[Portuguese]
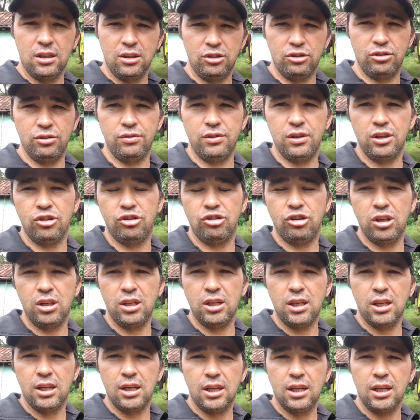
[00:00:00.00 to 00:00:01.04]

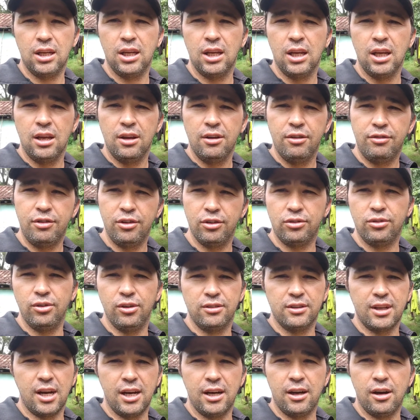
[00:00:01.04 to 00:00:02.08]
Dividi, fiz
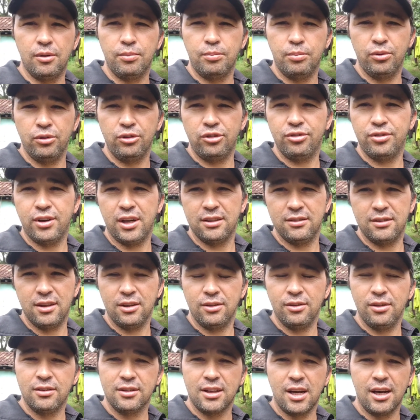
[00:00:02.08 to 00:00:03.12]
dois canal, pude fazer
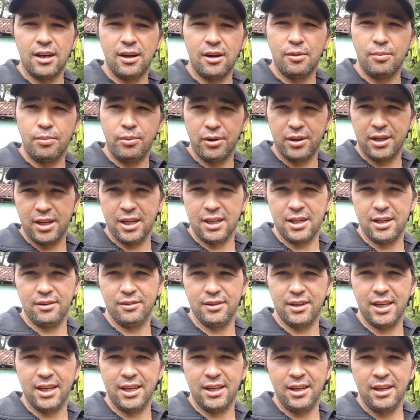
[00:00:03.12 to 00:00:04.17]
dois canal, por que
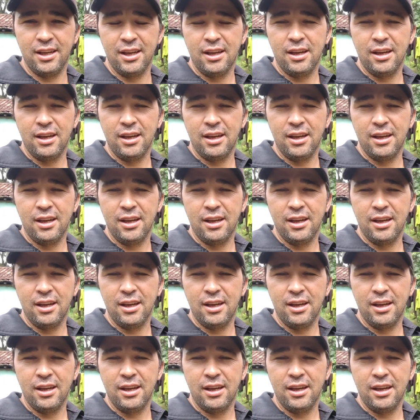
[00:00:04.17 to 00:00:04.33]
não, né?